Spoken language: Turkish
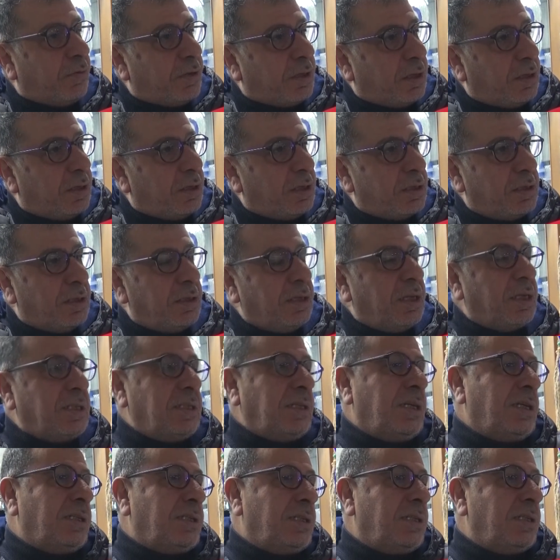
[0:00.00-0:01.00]
vatandaşın
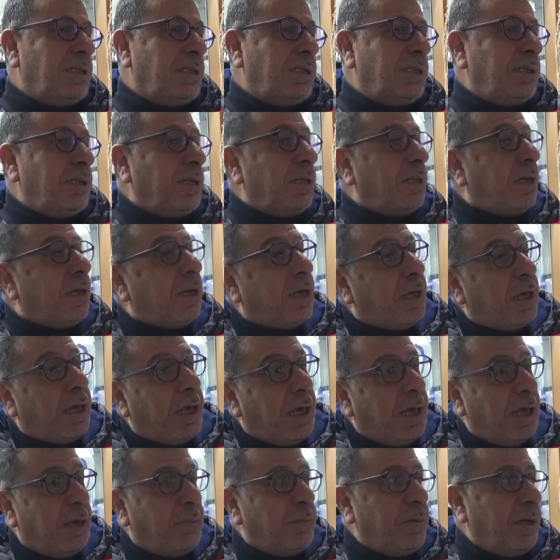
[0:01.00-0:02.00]
nasıl geçindiğini ya da
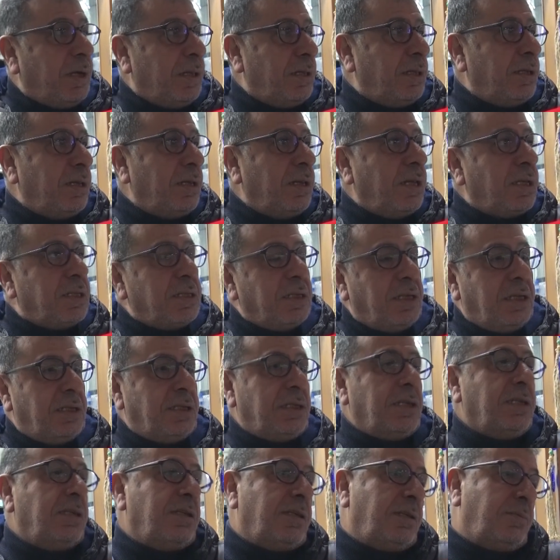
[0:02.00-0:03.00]
emeklilerin nasıl
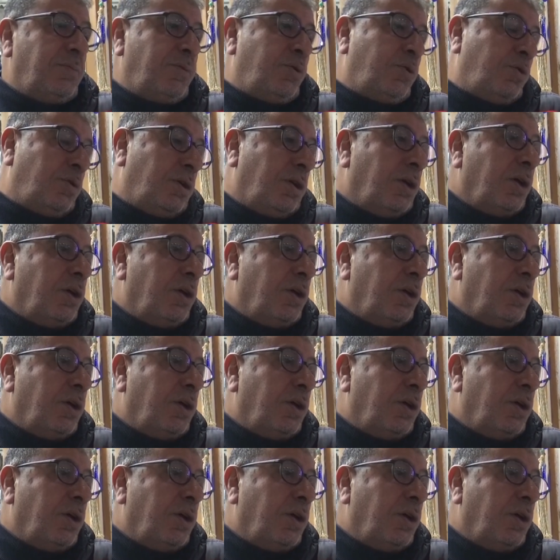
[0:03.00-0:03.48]
geçindiğini bir